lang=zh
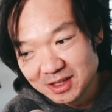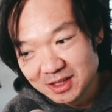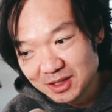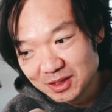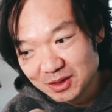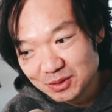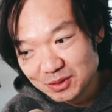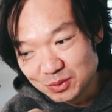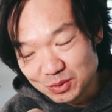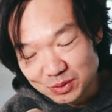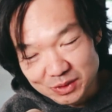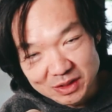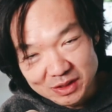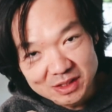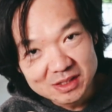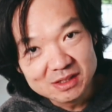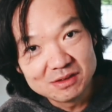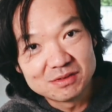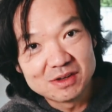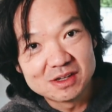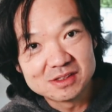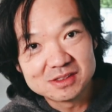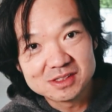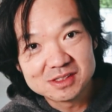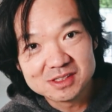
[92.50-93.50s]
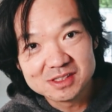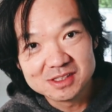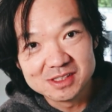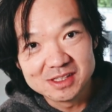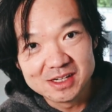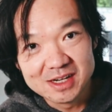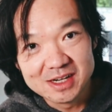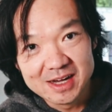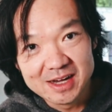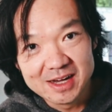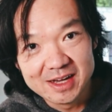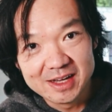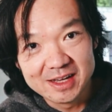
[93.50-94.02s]
语音的方式
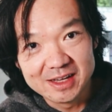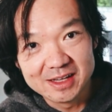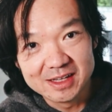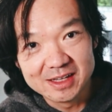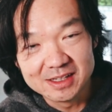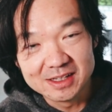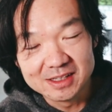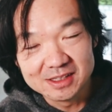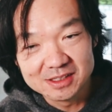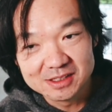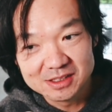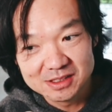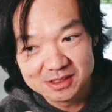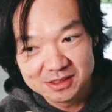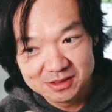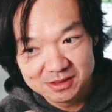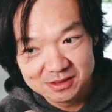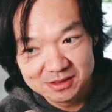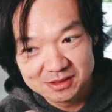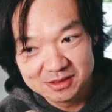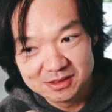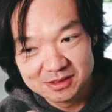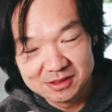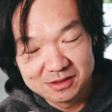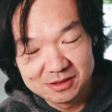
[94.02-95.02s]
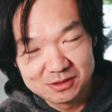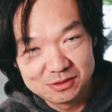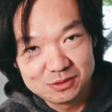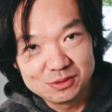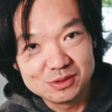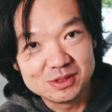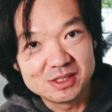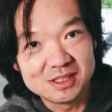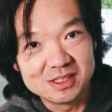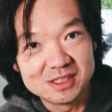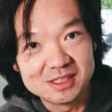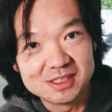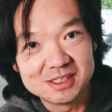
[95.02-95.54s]
来具体
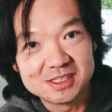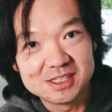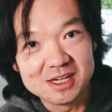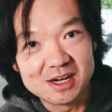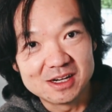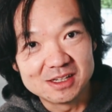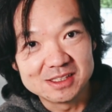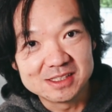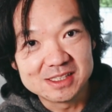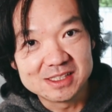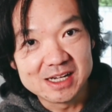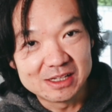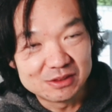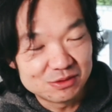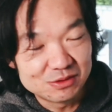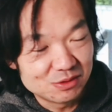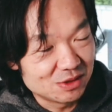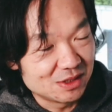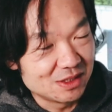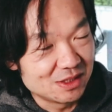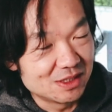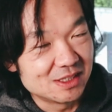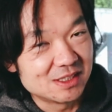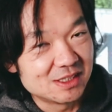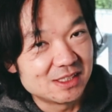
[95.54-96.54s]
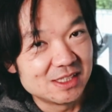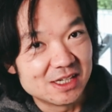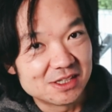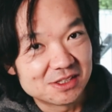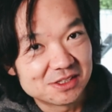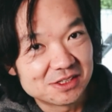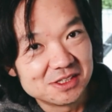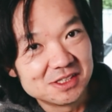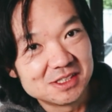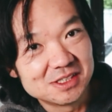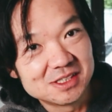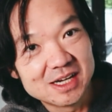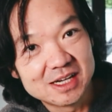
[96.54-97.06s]
的讲一下，具体的解
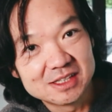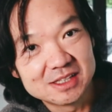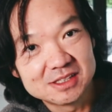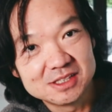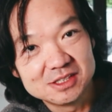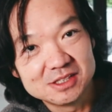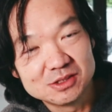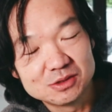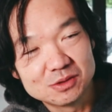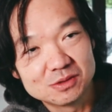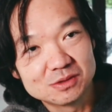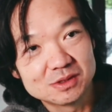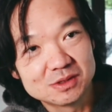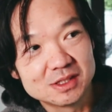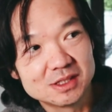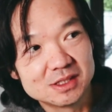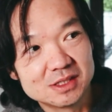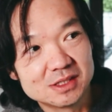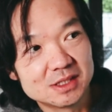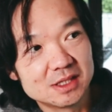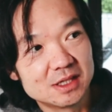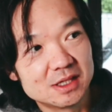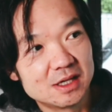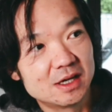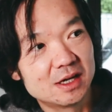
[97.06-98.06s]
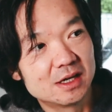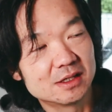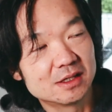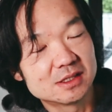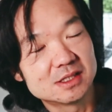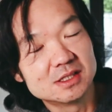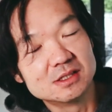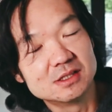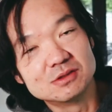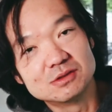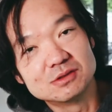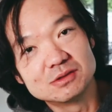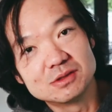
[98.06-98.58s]
释一下其中的一些自
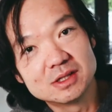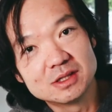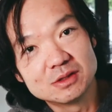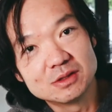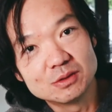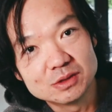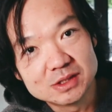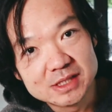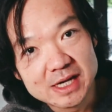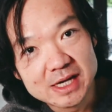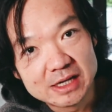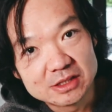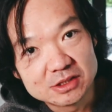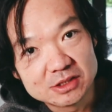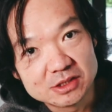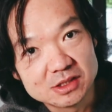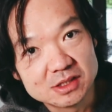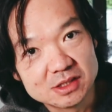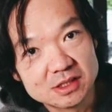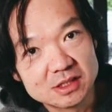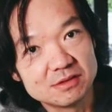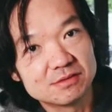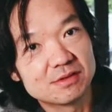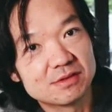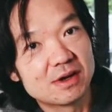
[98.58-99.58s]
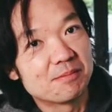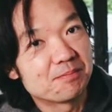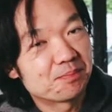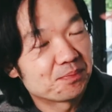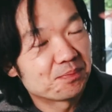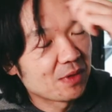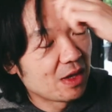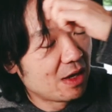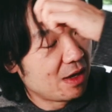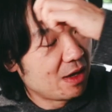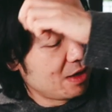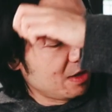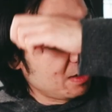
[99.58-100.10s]
己觉得有价值的地
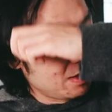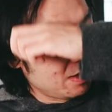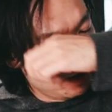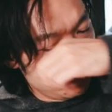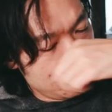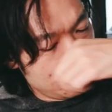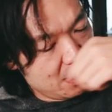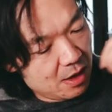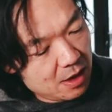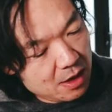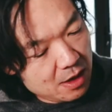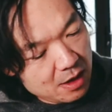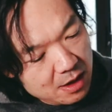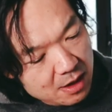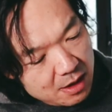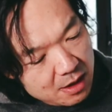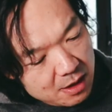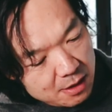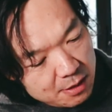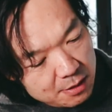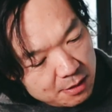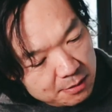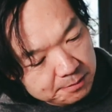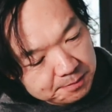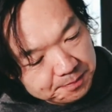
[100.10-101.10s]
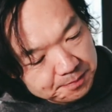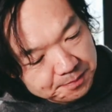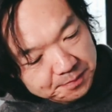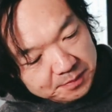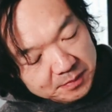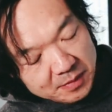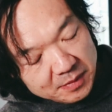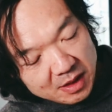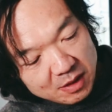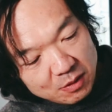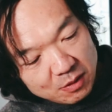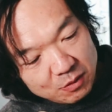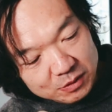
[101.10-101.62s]
方。啊，
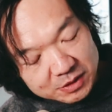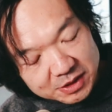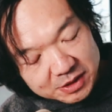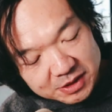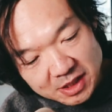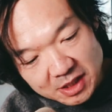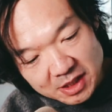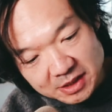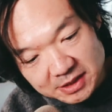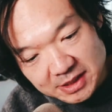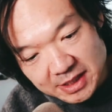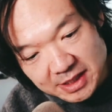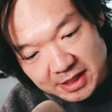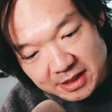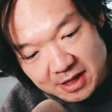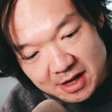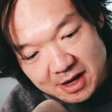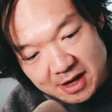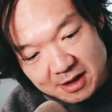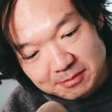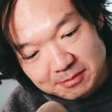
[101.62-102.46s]
我是这样写的啊，